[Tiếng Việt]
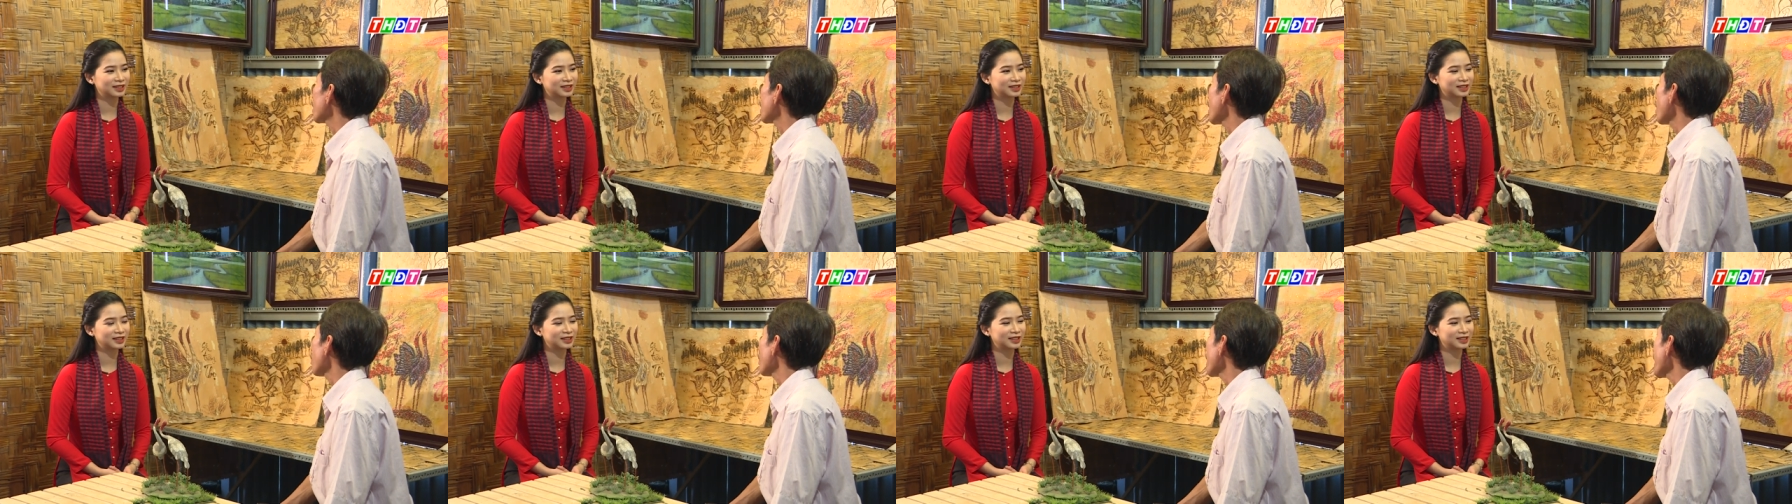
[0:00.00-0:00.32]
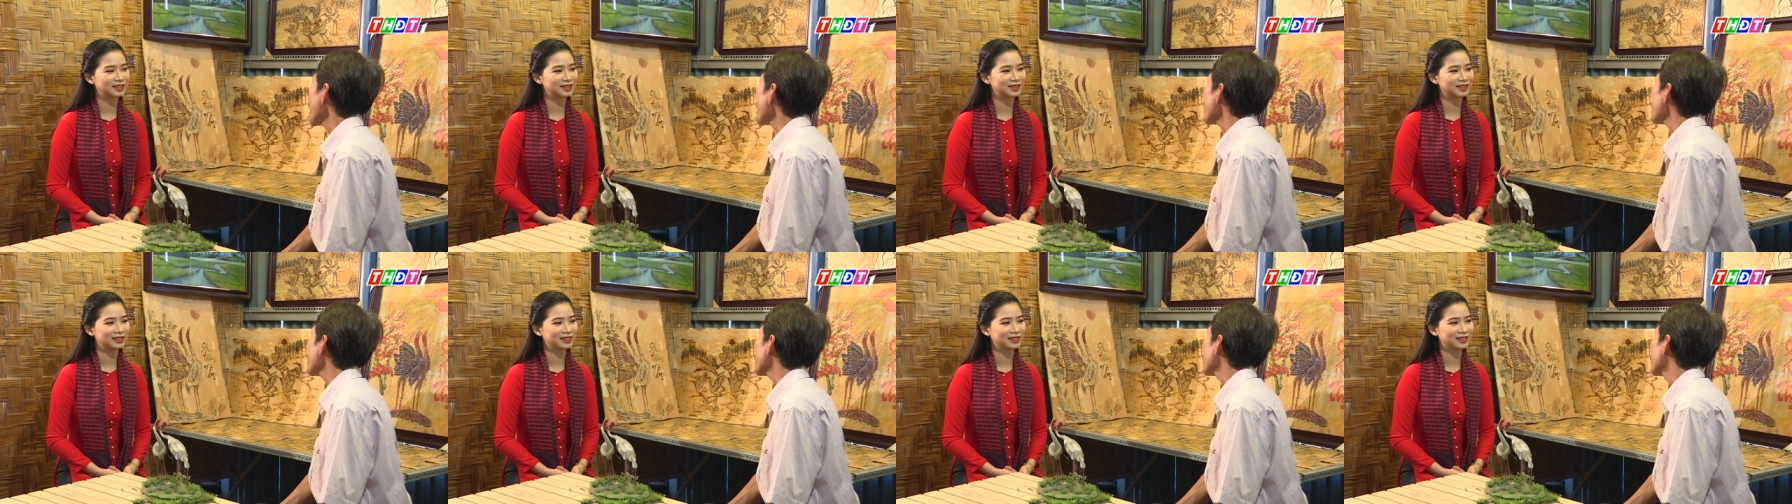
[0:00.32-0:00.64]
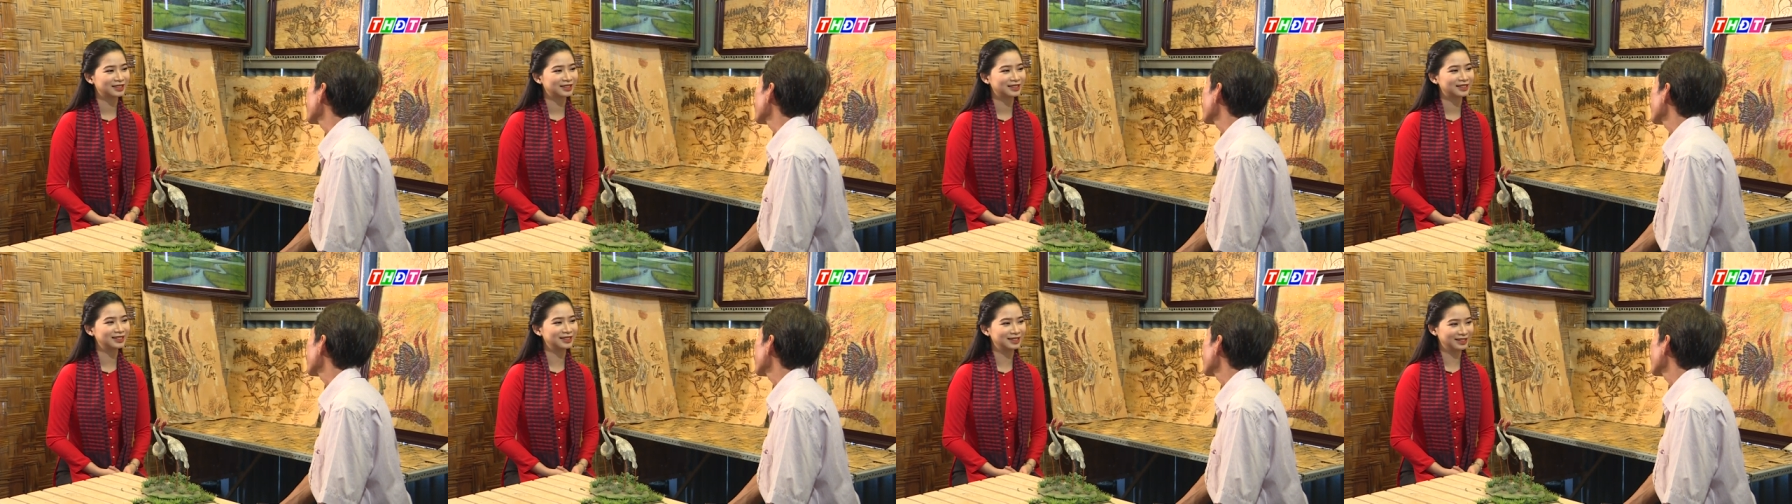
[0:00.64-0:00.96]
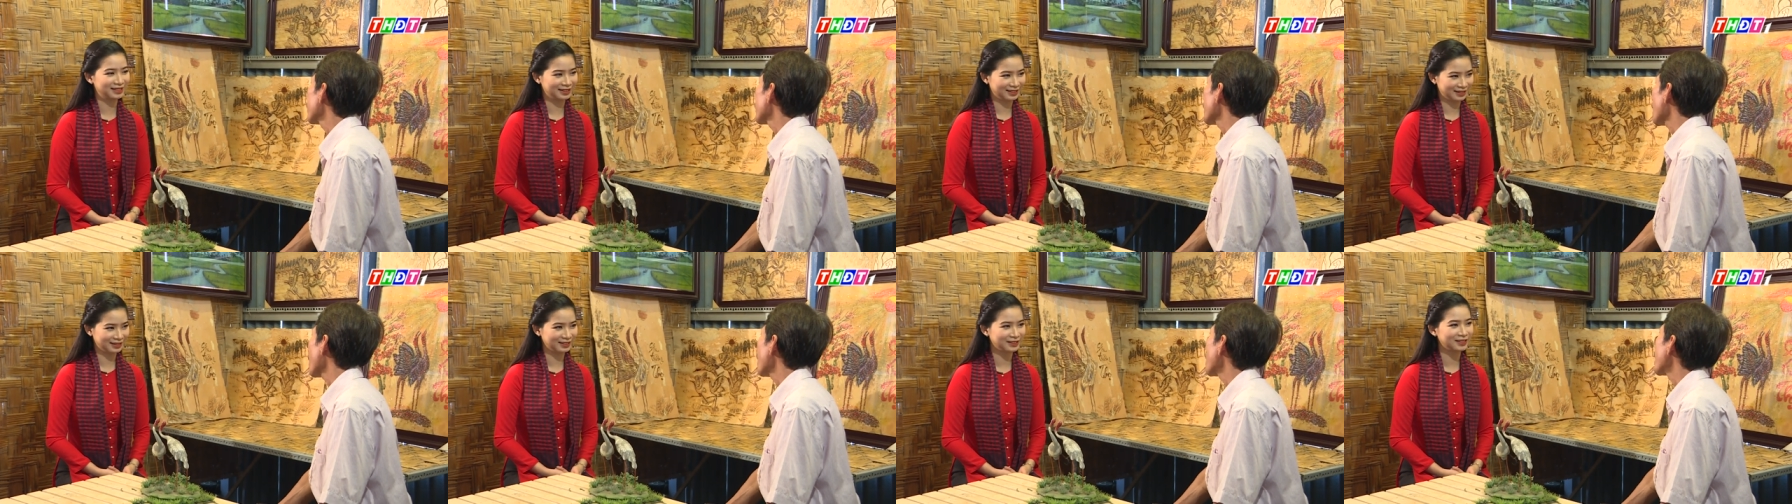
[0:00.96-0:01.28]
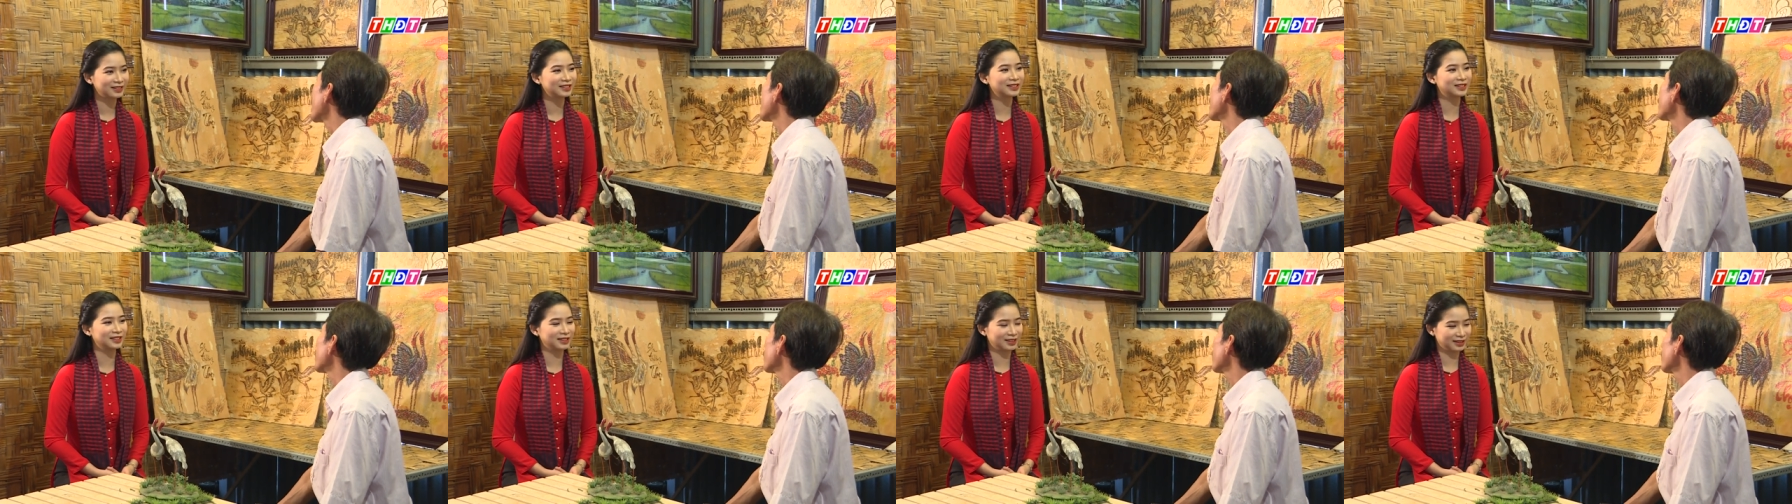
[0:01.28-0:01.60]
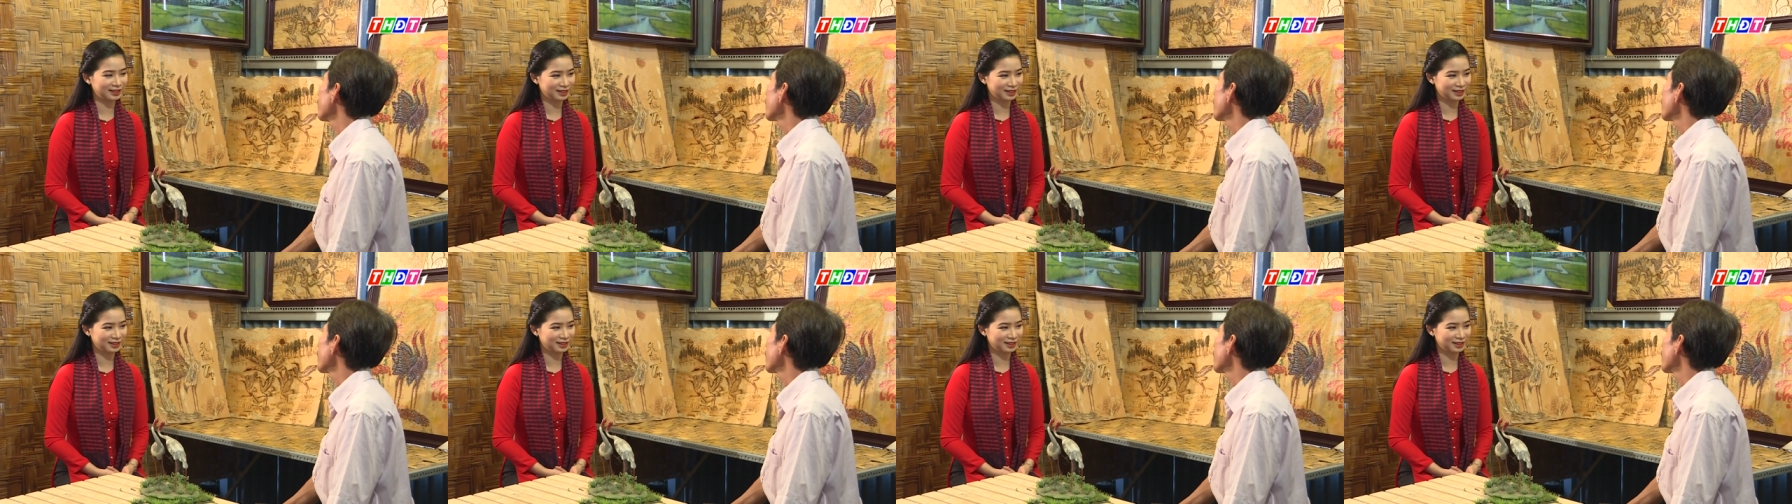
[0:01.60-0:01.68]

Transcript: tạo nét, tạo hình,